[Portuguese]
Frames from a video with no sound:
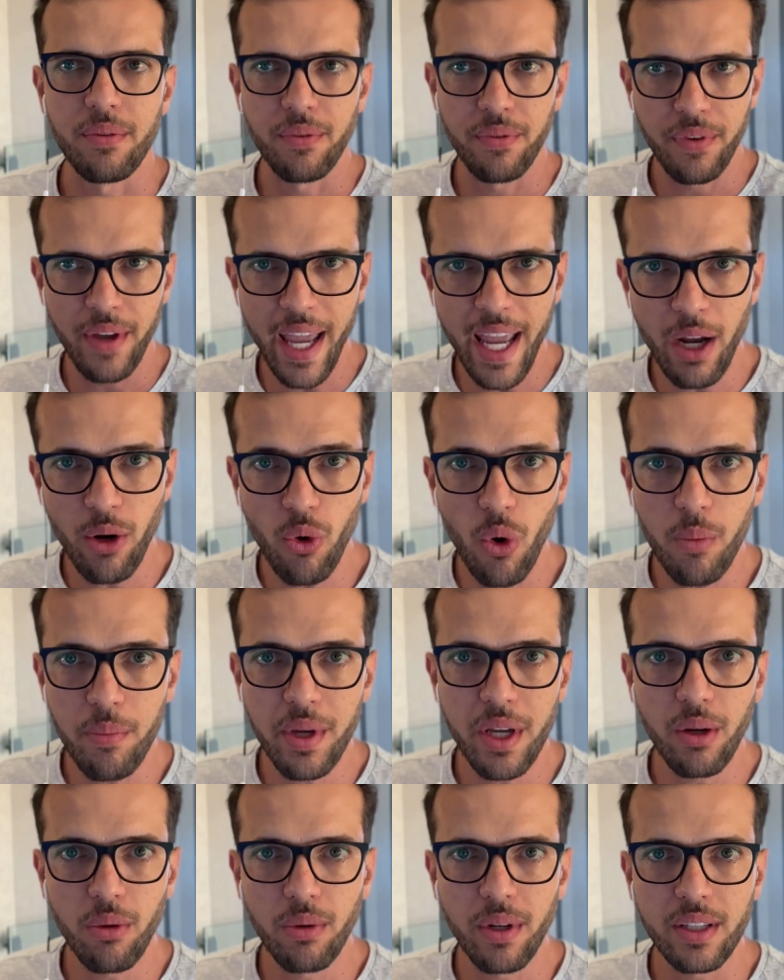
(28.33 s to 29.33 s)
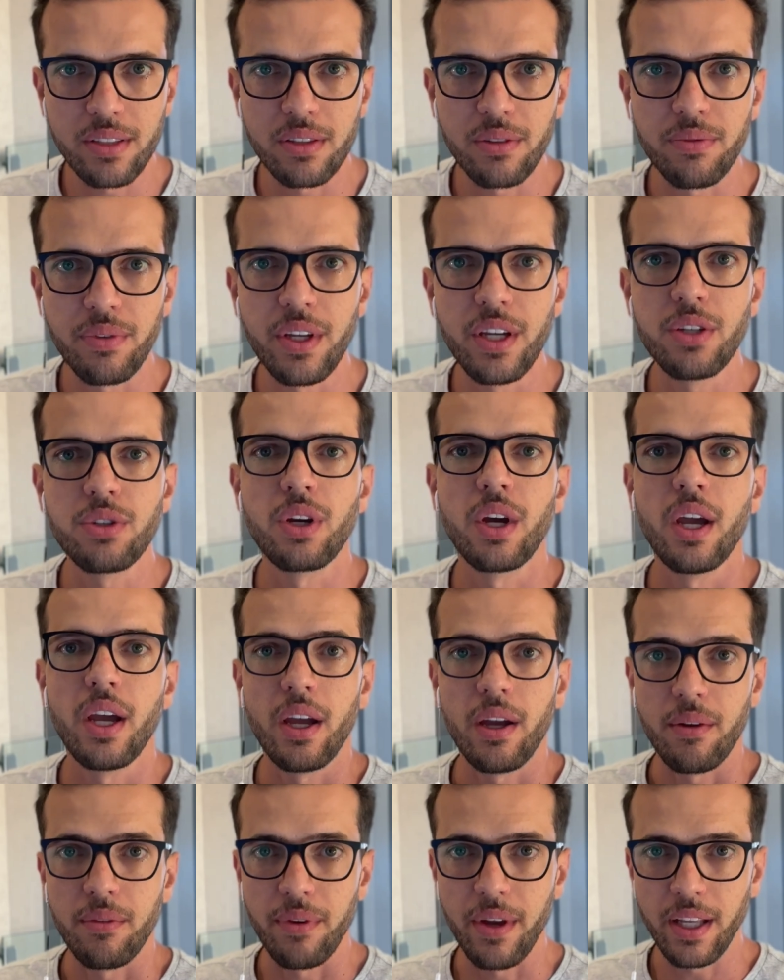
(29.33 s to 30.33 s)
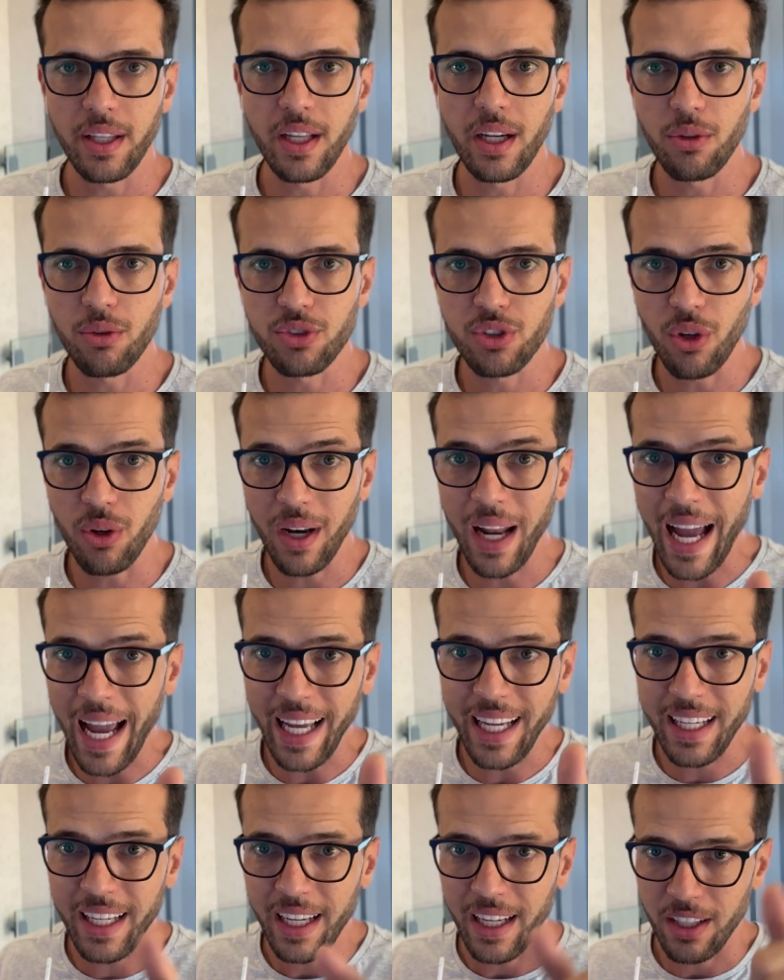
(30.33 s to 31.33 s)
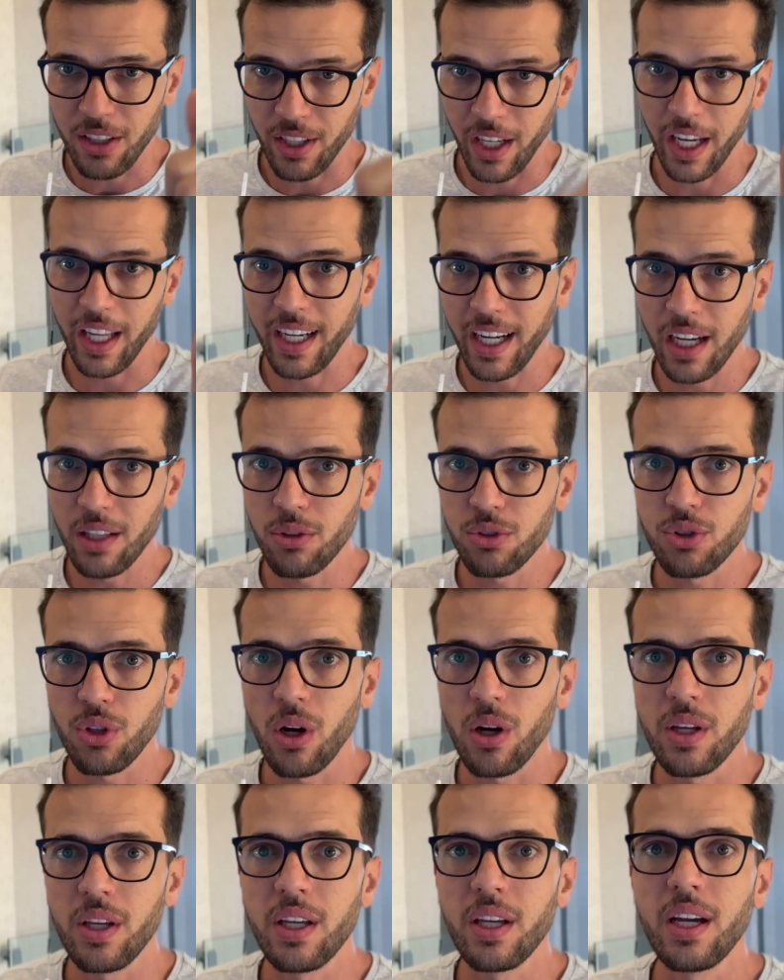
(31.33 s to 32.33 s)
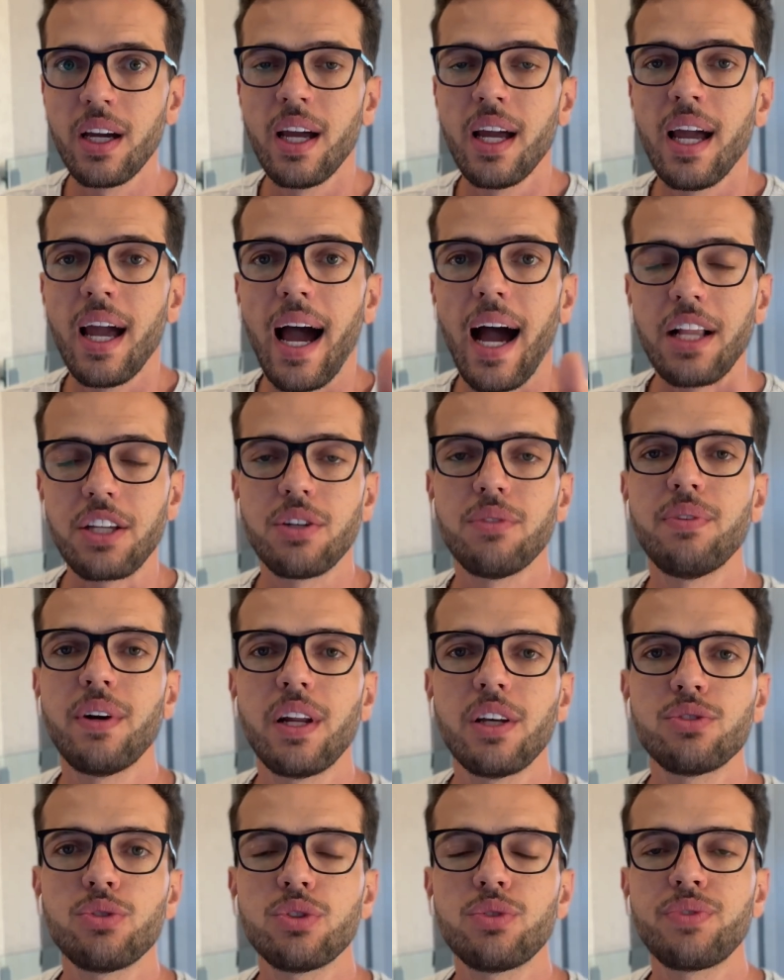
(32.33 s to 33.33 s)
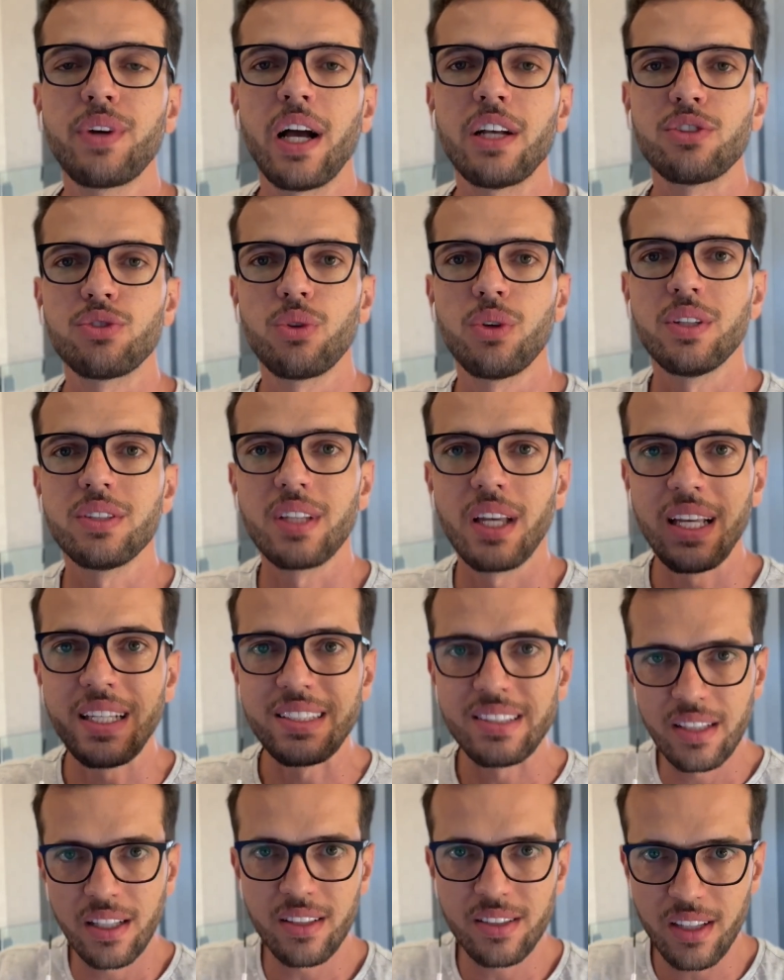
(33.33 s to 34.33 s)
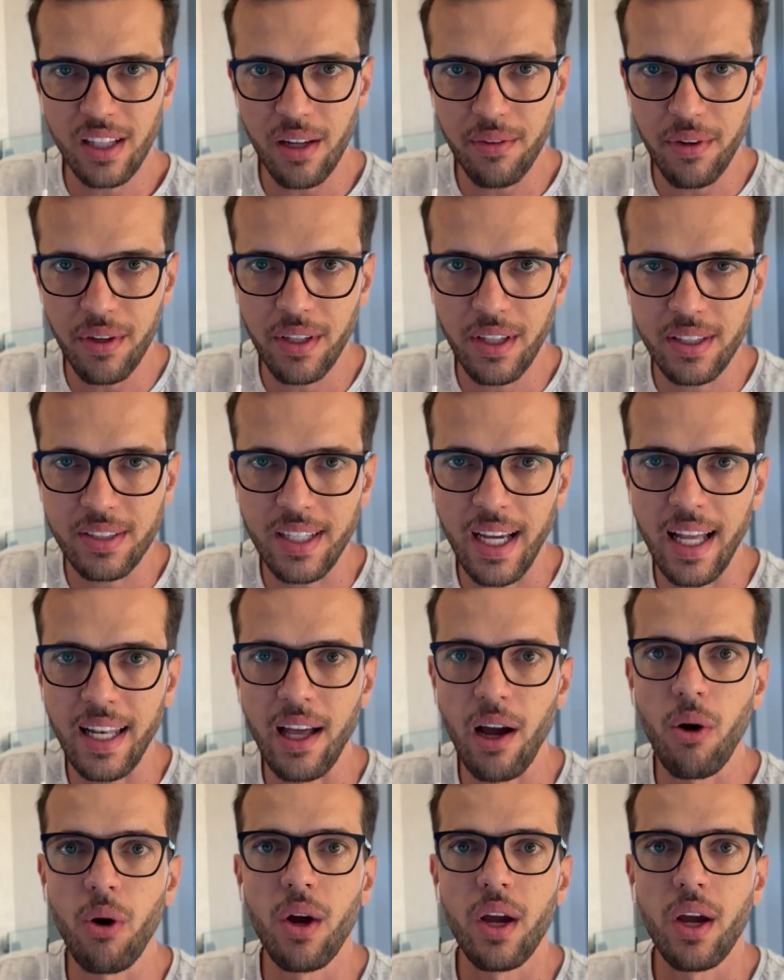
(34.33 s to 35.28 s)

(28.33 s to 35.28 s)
Vem comigo nesse vídeo, vem dando o seu like clicando no joinha, ativando as notificações e se inscrevendo nesse canal,